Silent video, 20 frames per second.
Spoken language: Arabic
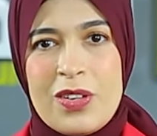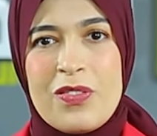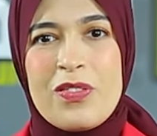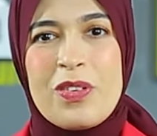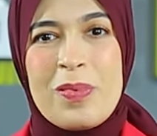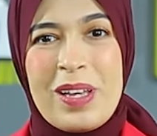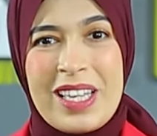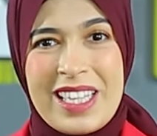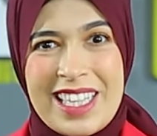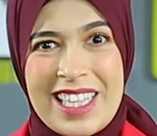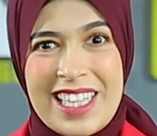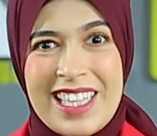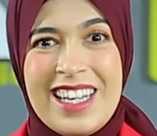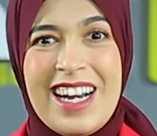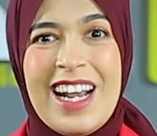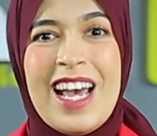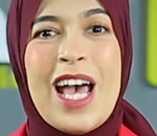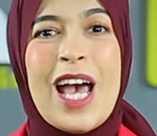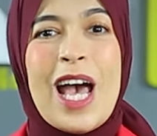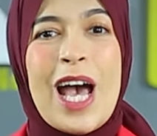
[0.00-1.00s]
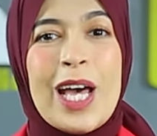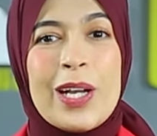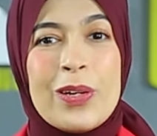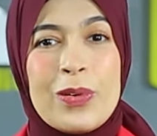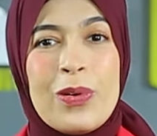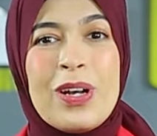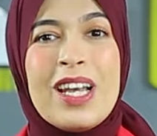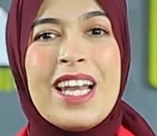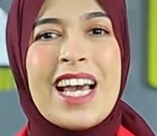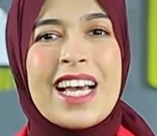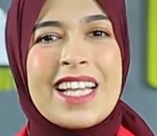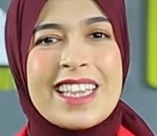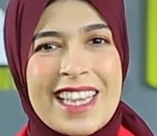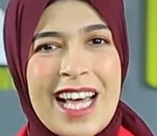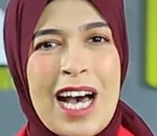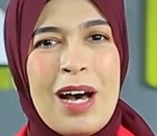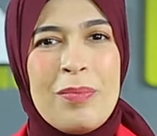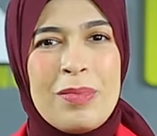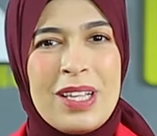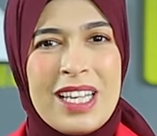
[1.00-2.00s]
في بنكير هنقول لك
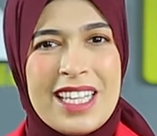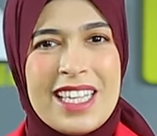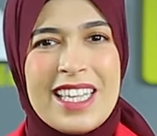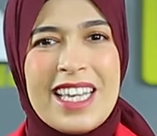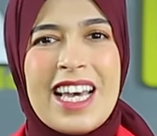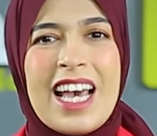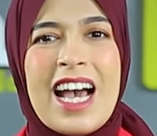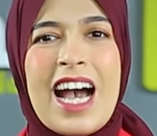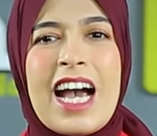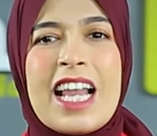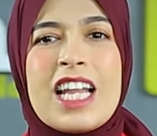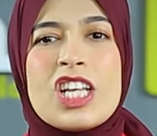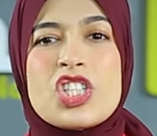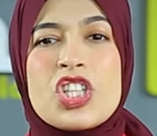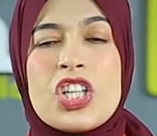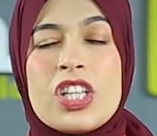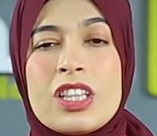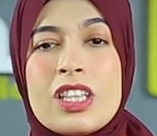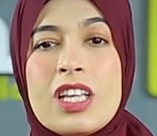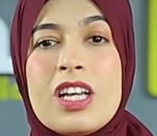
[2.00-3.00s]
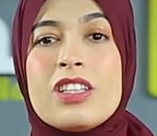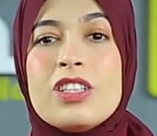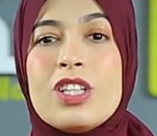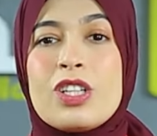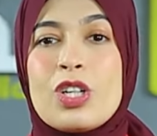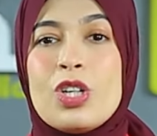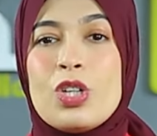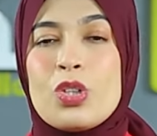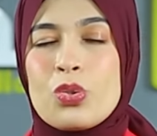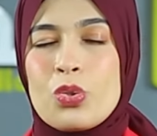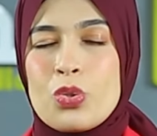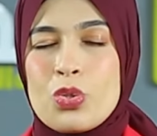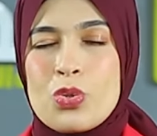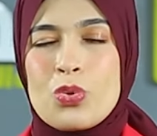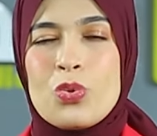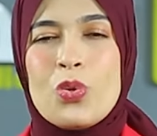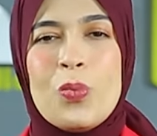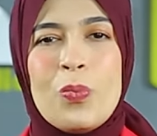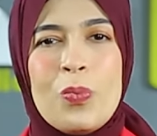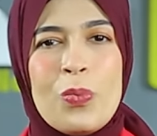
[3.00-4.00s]
تعمل ايه علشان تقدر
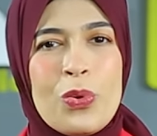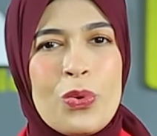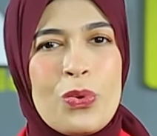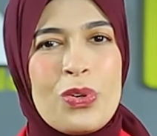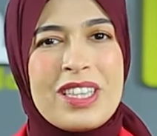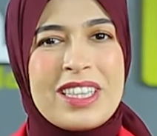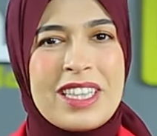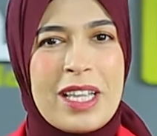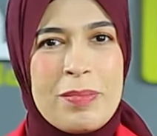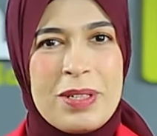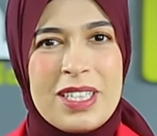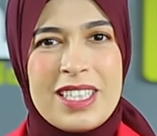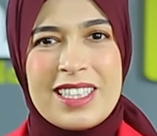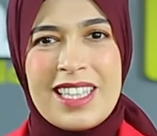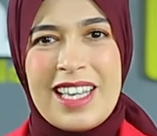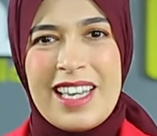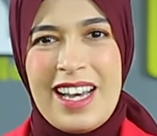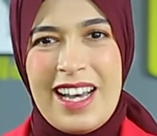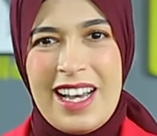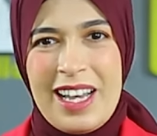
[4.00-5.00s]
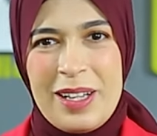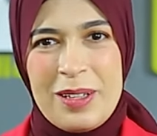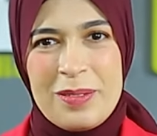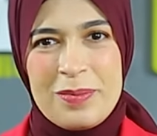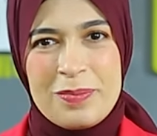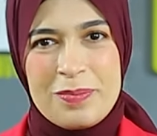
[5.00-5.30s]
تصوم وانت مرتاح